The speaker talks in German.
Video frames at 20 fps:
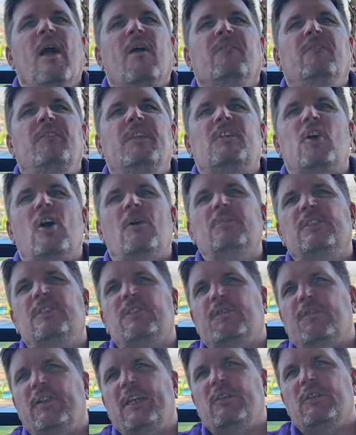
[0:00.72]
Willkommen zu
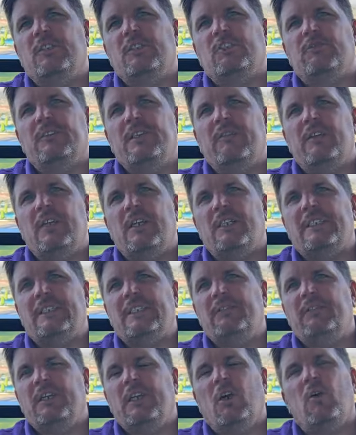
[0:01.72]
Frequent Traveler
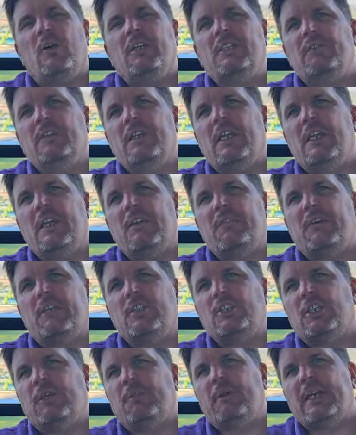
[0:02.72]
TV. Heute wieder eine
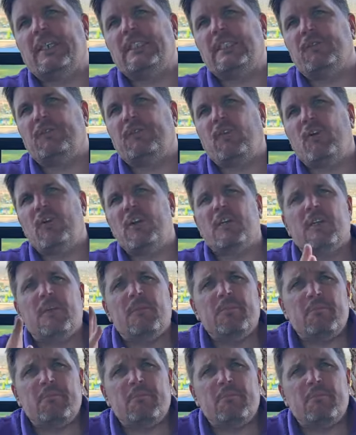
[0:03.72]
frisch gepresste Folge.